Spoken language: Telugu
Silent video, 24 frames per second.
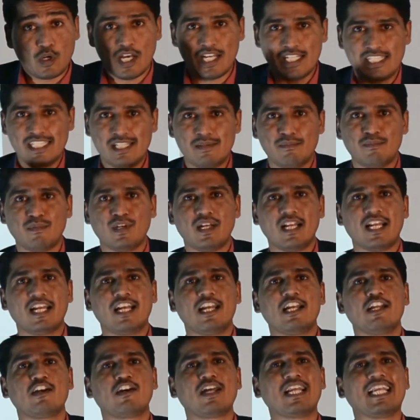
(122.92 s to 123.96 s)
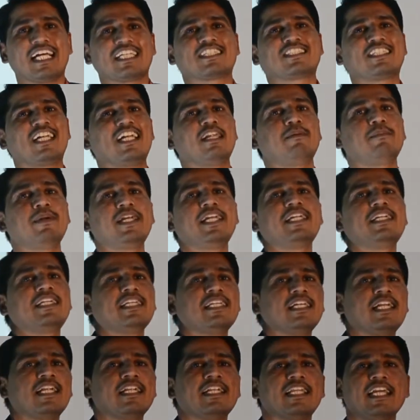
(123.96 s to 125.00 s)
పొటాషియం మినరల్ యొక్క లక్షణం
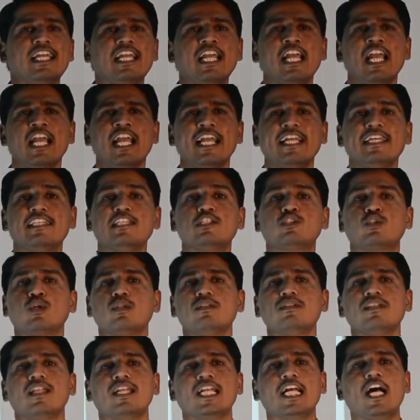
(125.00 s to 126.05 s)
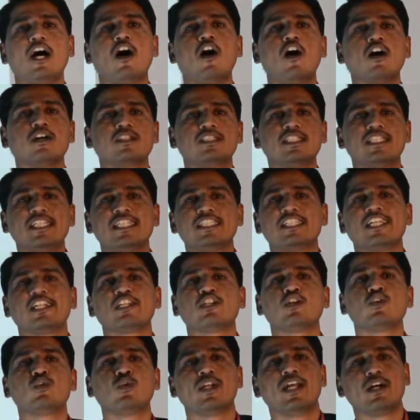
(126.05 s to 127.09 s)
ఏంటి అంటే ఇది తొందరగా
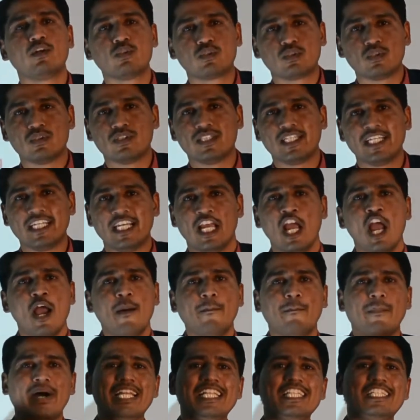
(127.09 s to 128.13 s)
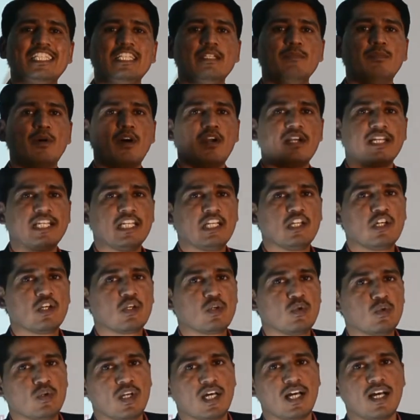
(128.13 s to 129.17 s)
ఆక్సిడేషన్కు గురి అవుతుంది మనిషి బాడీలో
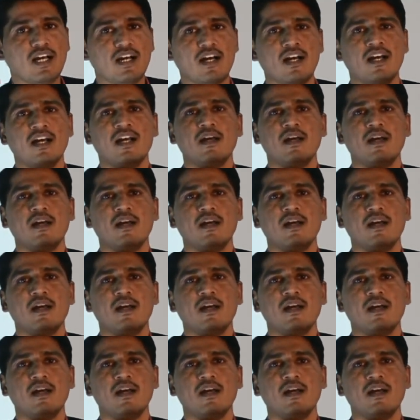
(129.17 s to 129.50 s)
కూడా